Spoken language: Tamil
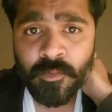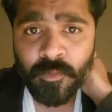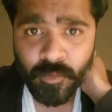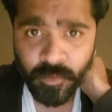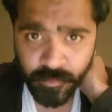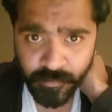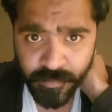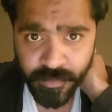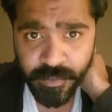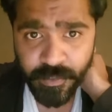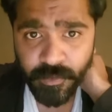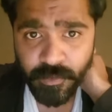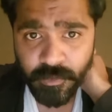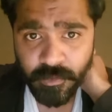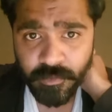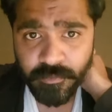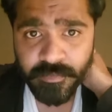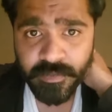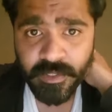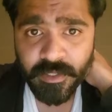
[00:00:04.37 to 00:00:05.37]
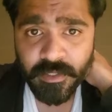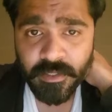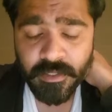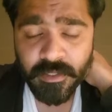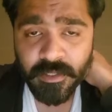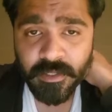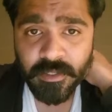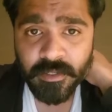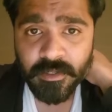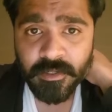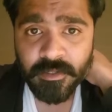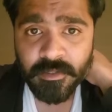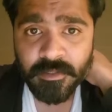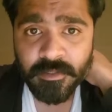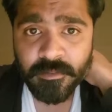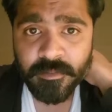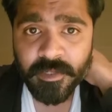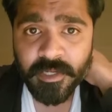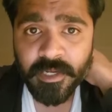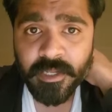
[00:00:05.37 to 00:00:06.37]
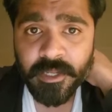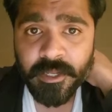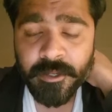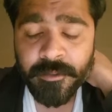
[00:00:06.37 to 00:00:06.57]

ஒரு வீடியோ ஒன்று விட்டுருந்தேன் இந்த மாதிரி